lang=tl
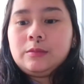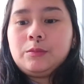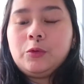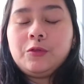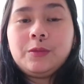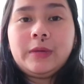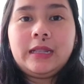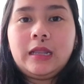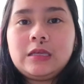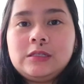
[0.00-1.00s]
Both
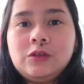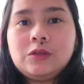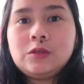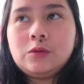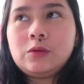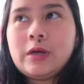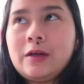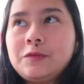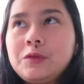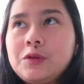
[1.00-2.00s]
Mondays yon Siguro
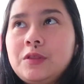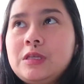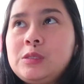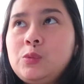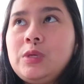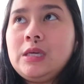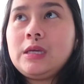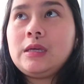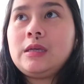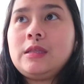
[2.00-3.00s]
after this
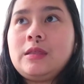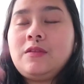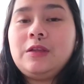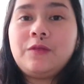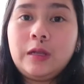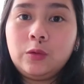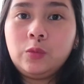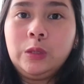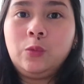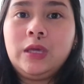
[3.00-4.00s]
week, the
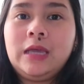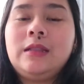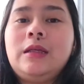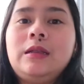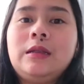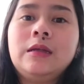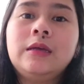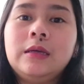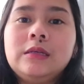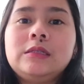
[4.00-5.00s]
following week, and then
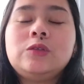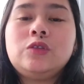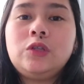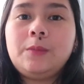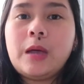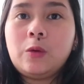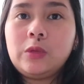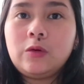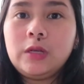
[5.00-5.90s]
susunod pang week